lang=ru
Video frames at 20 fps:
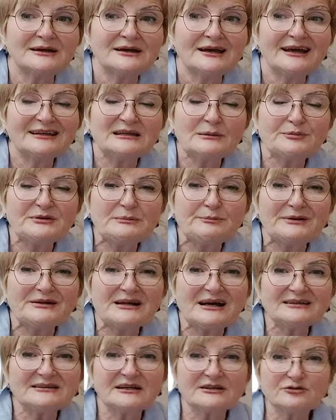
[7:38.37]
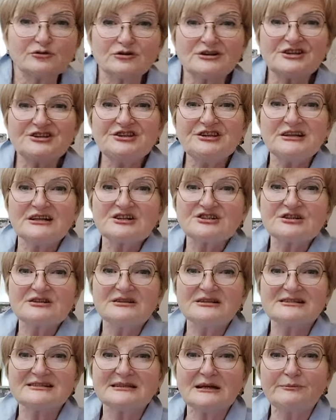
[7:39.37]
Это препарат, который держит,
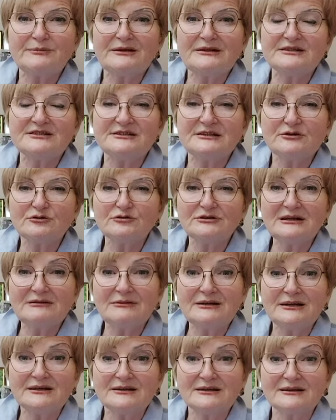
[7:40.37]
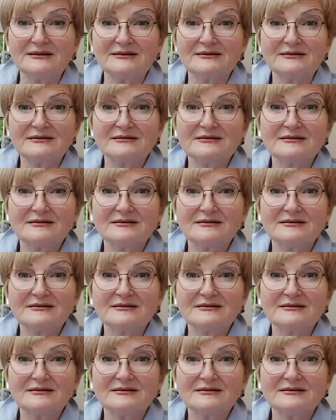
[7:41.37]
стабилизирует давление.